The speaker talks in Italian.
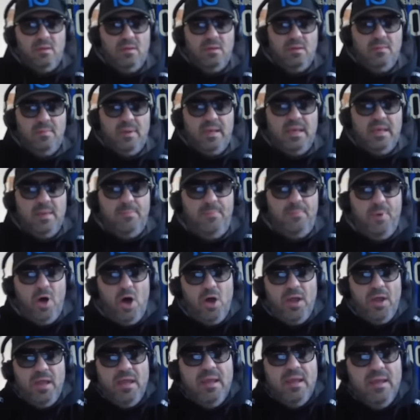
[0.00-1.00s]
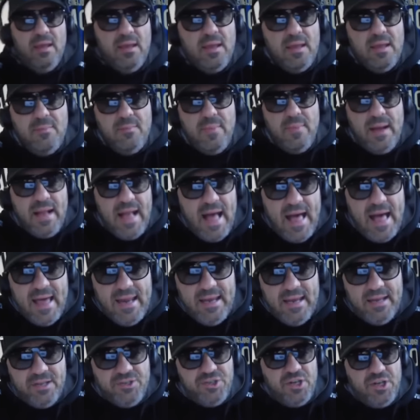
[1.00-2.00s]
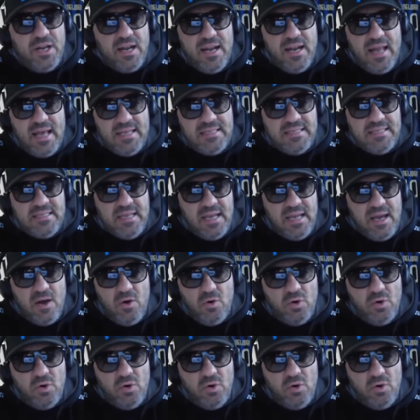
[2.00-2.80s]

Perché poi magari c'è la classica